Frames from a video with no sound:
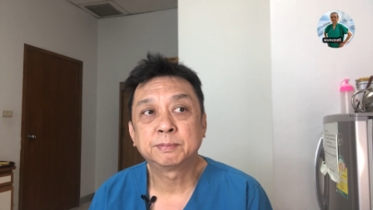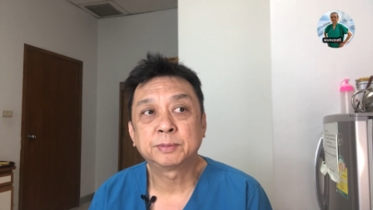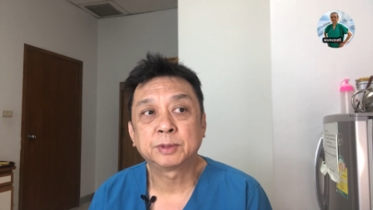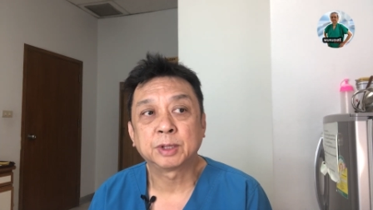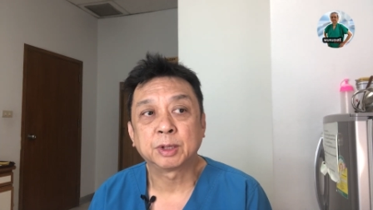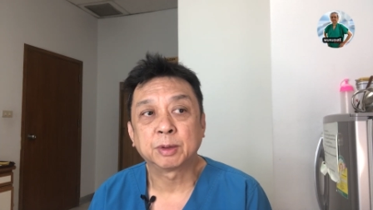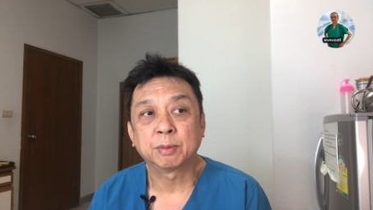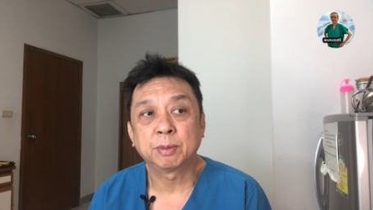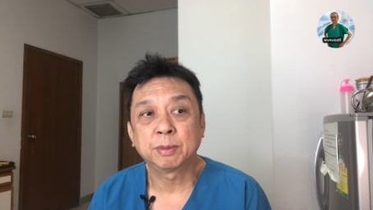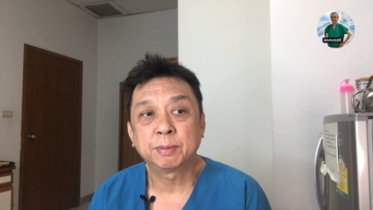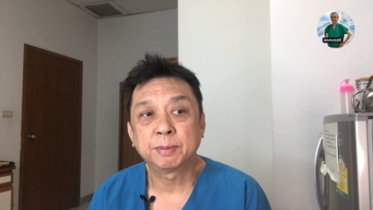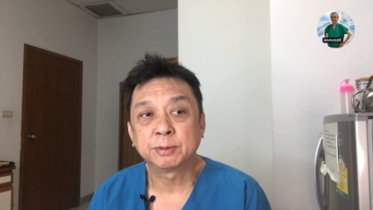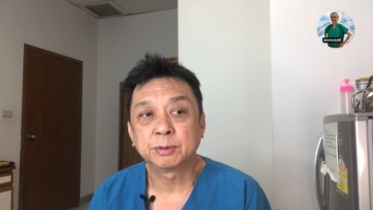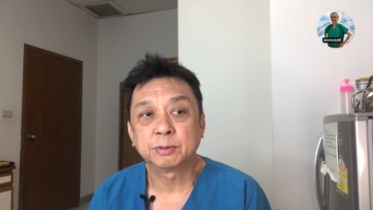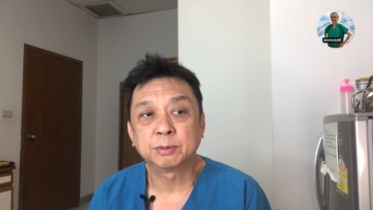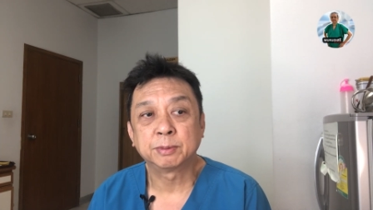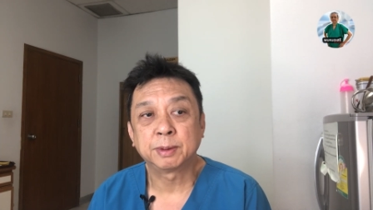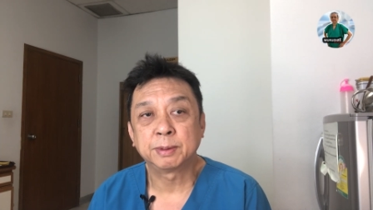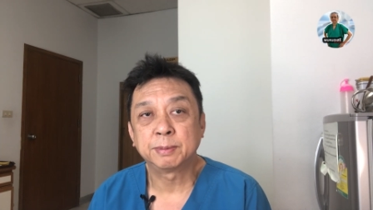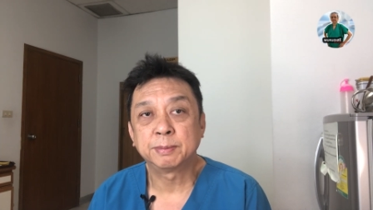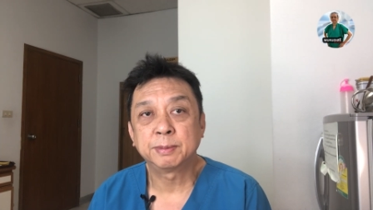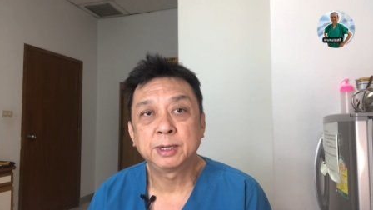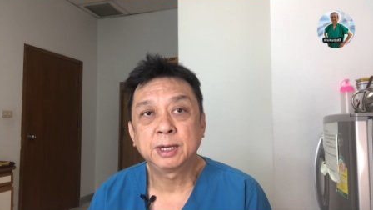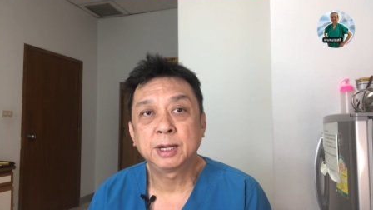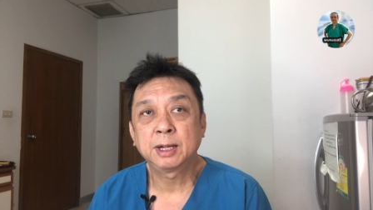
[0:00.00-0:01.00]
แต่ว่าปัจจุบัน
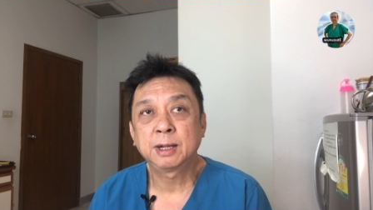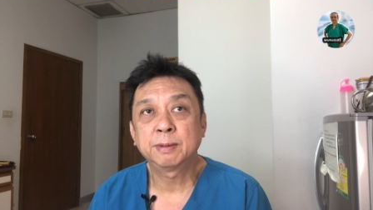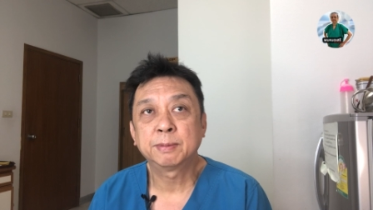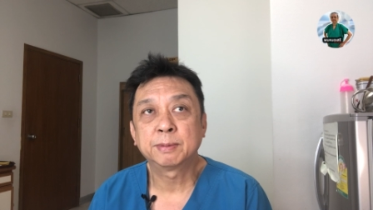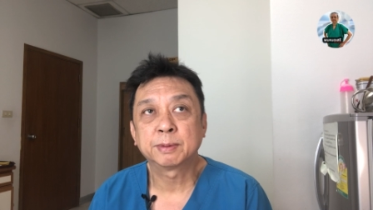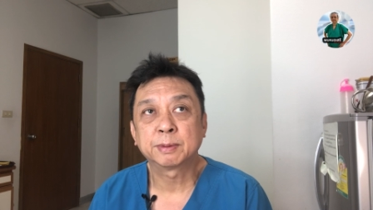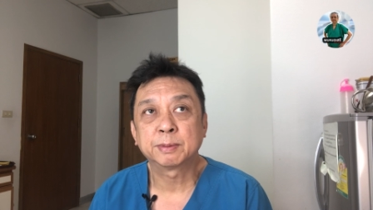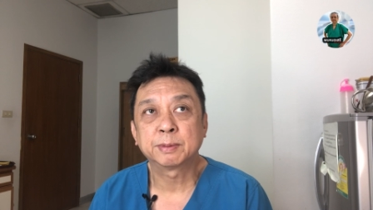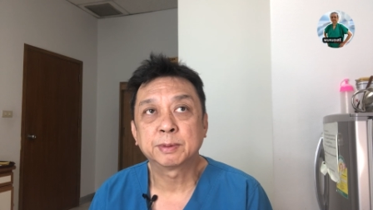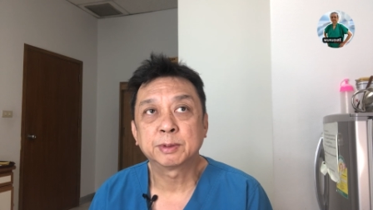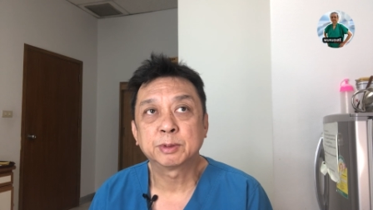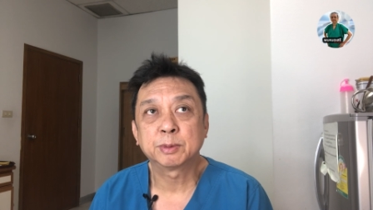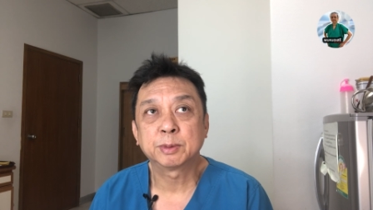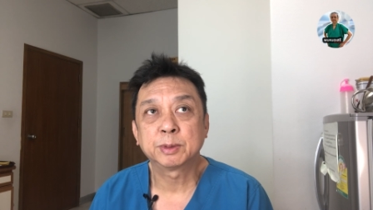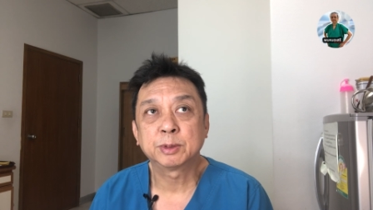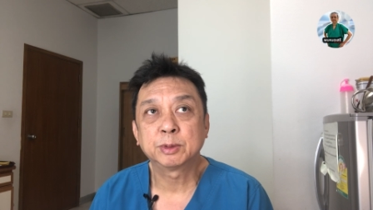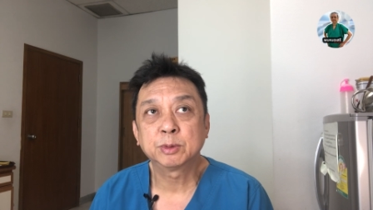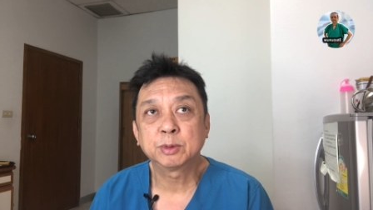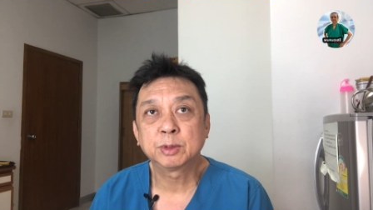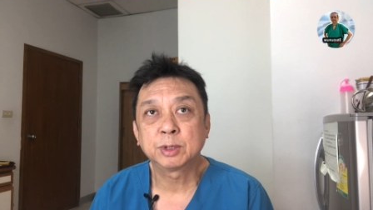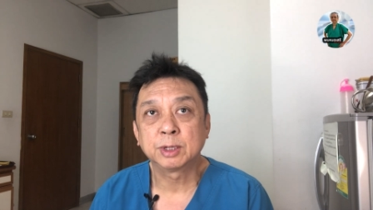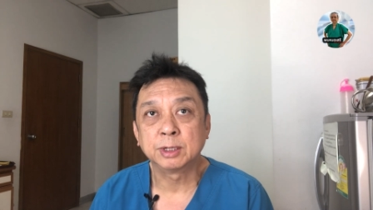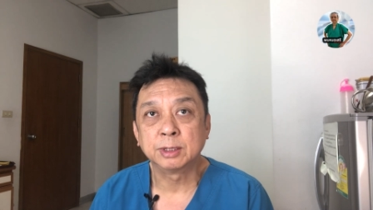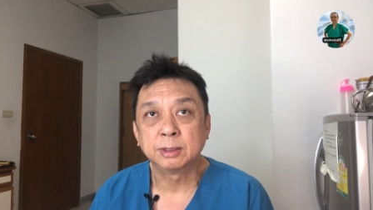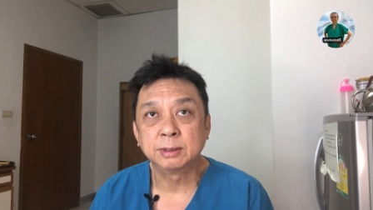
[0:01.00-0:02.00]
ไม่ได้ปัจจุบันต้อ
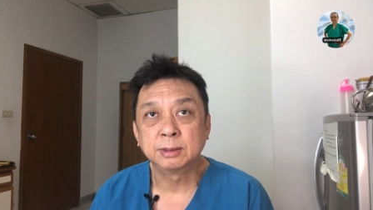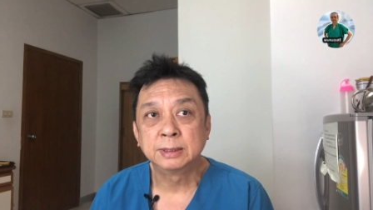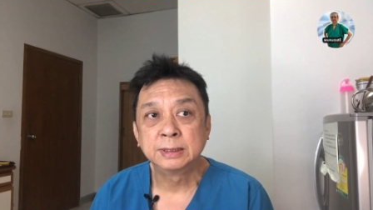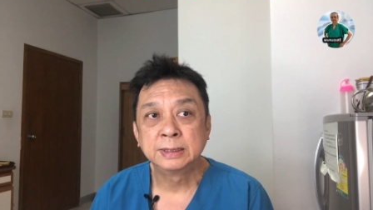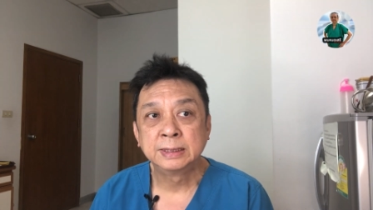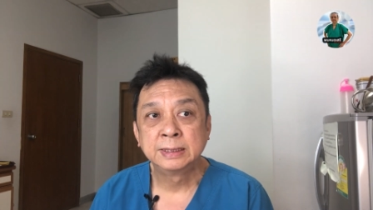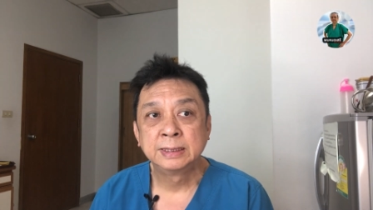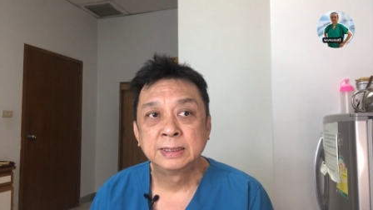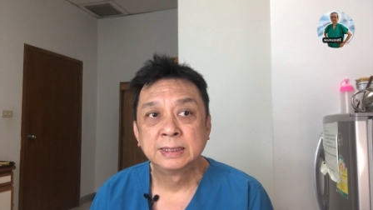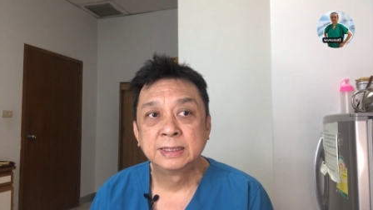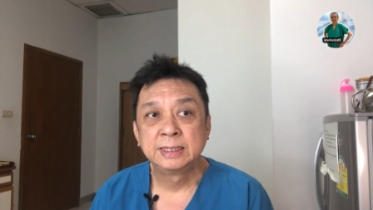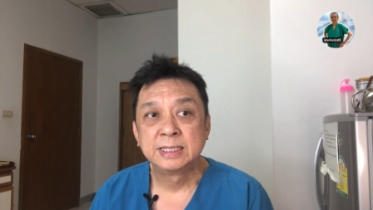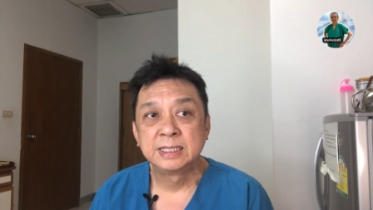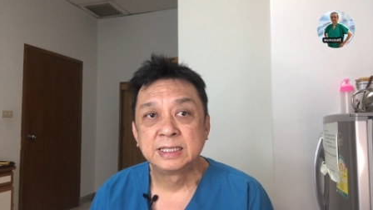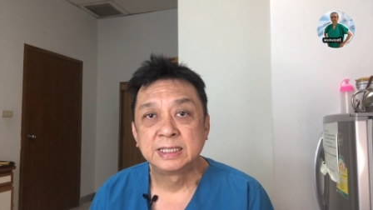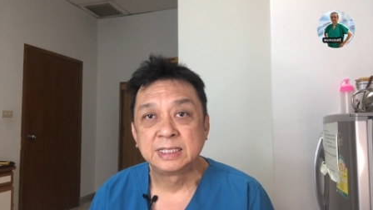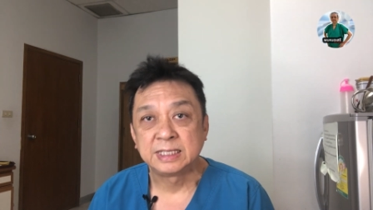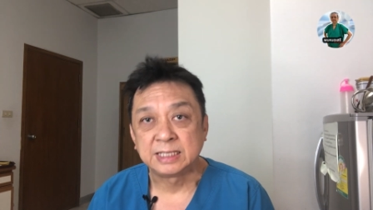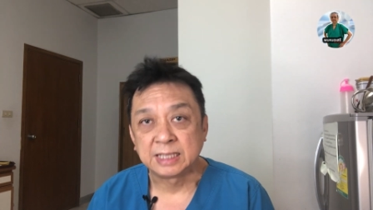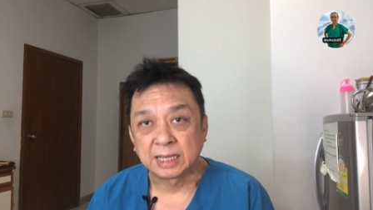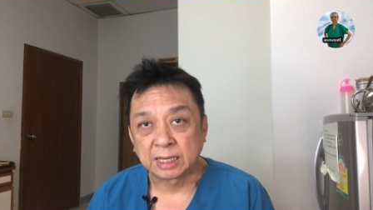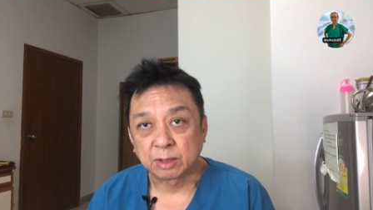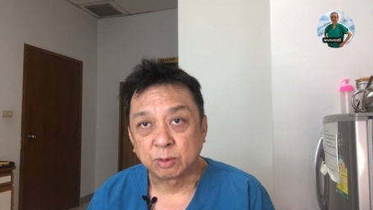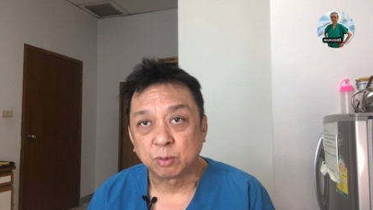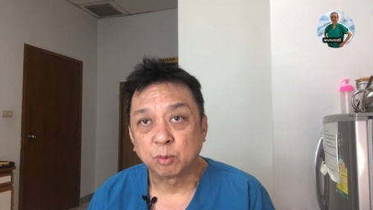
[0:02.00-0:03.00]
งกิน
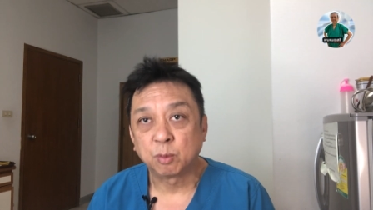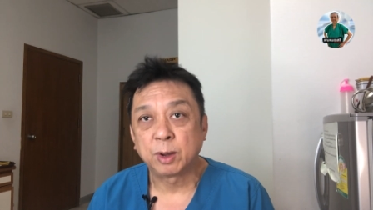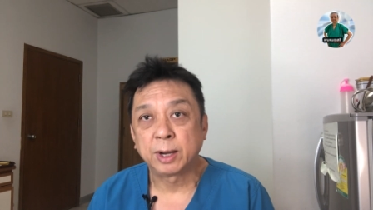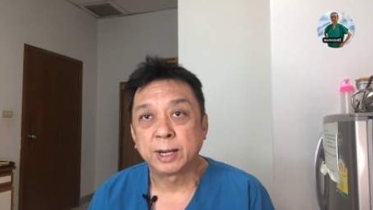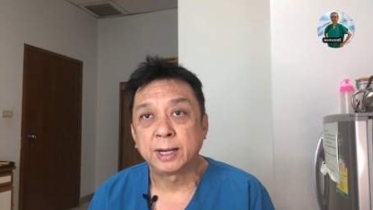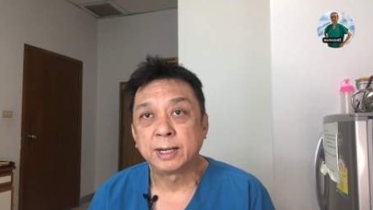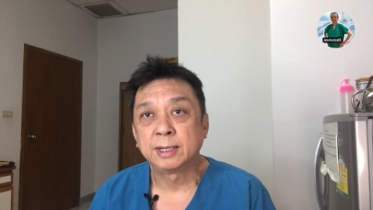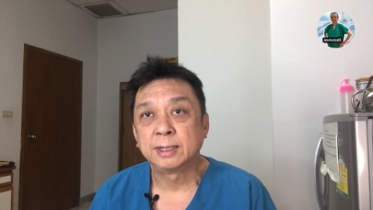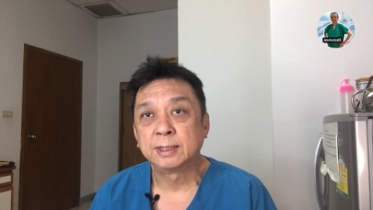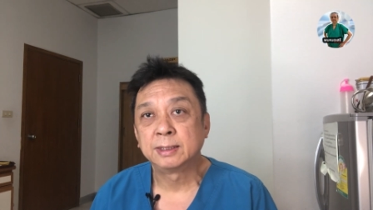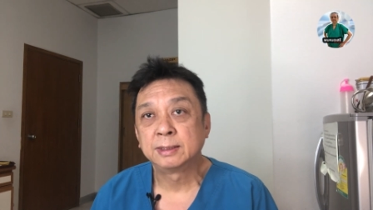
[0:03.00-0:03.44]
7 วัน